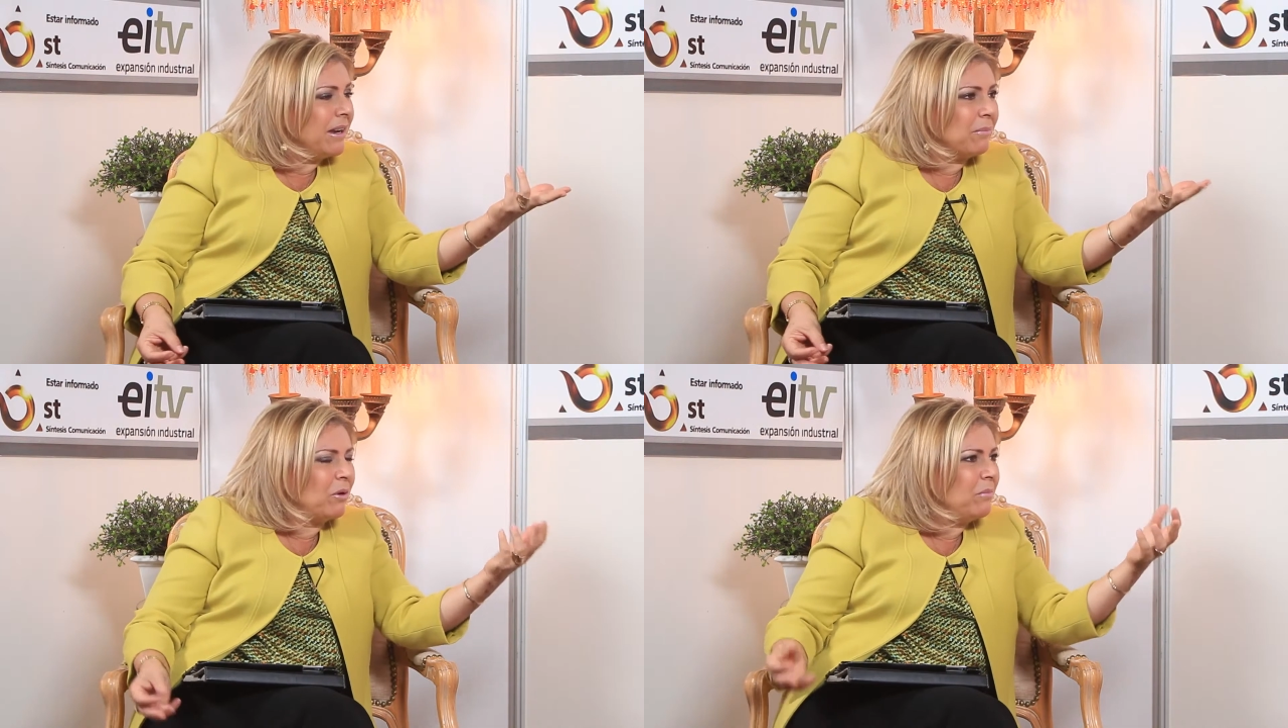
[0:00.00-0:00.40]

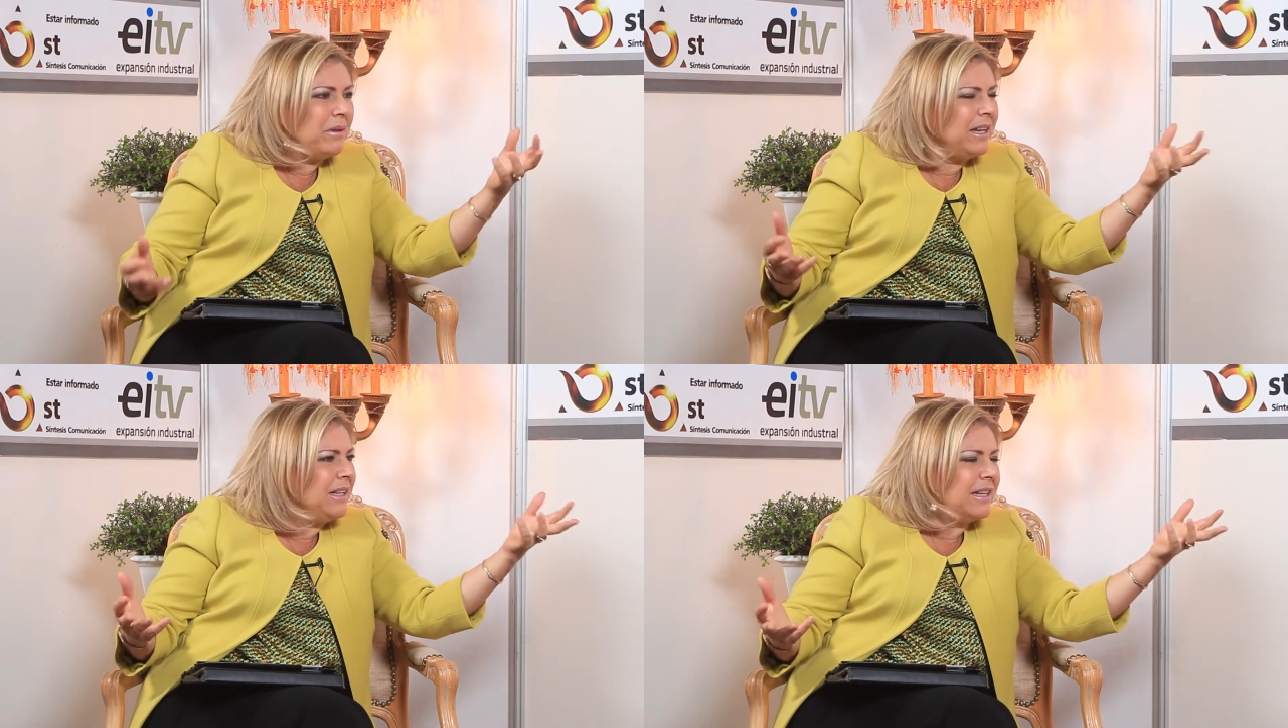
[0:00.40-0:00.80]
pero
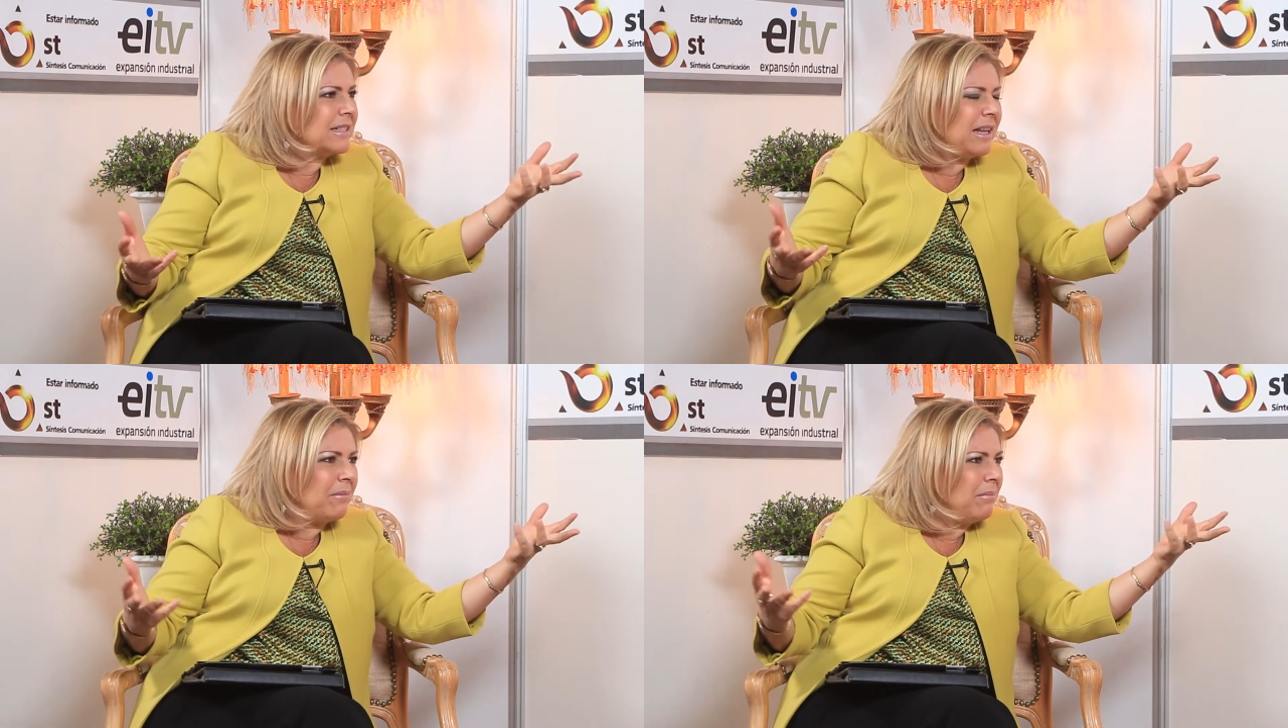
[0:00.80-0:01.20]
India
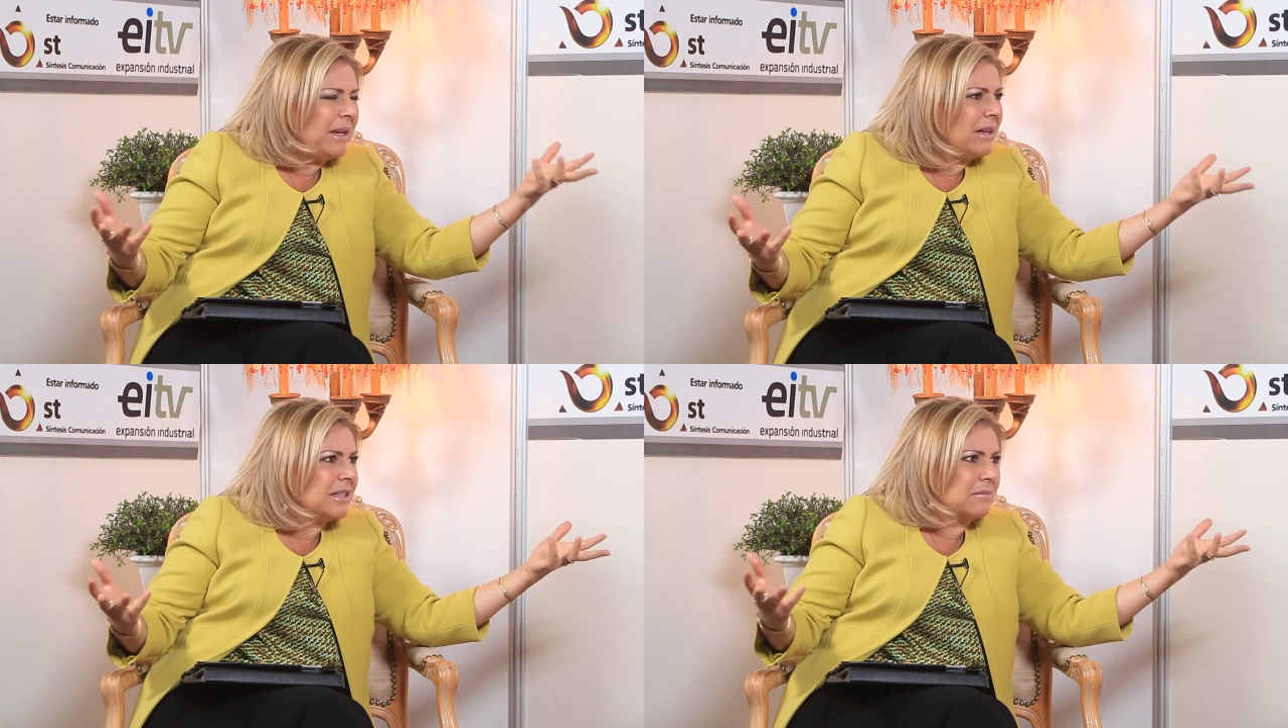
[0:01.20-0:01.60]
es la
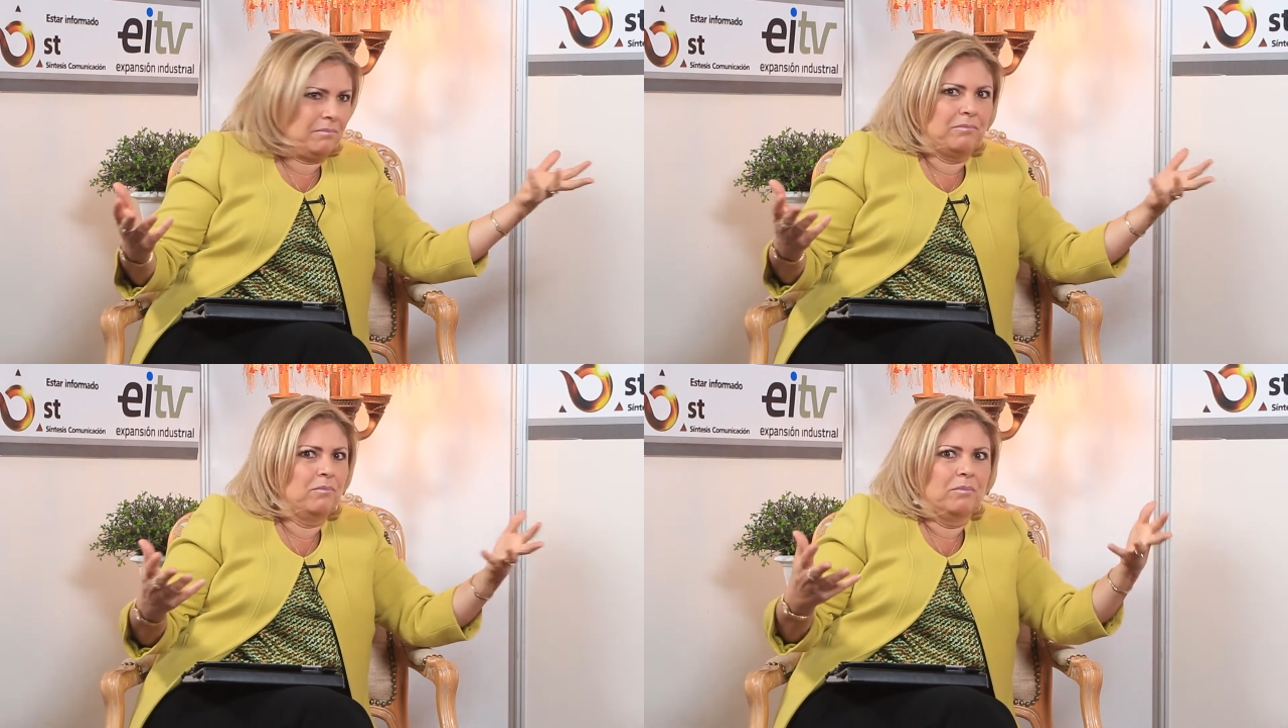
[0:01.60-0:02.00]
es
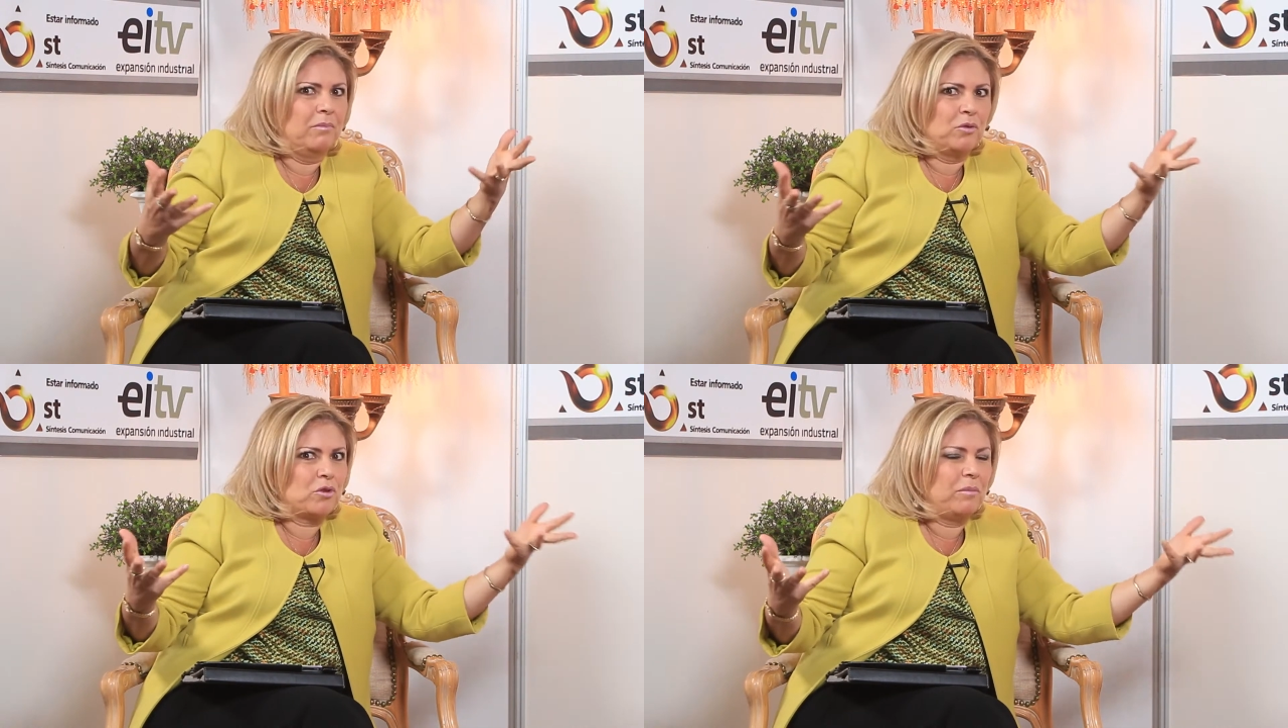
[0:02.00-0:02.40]

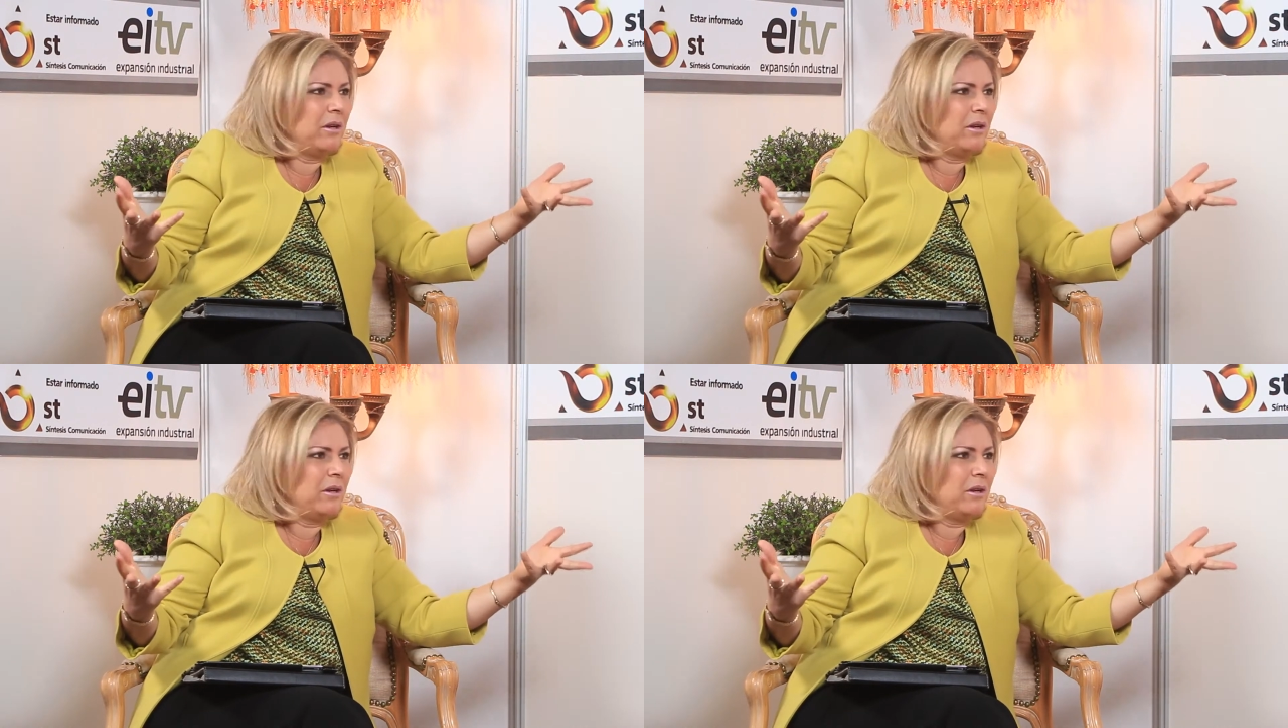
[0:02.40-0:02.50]
mucho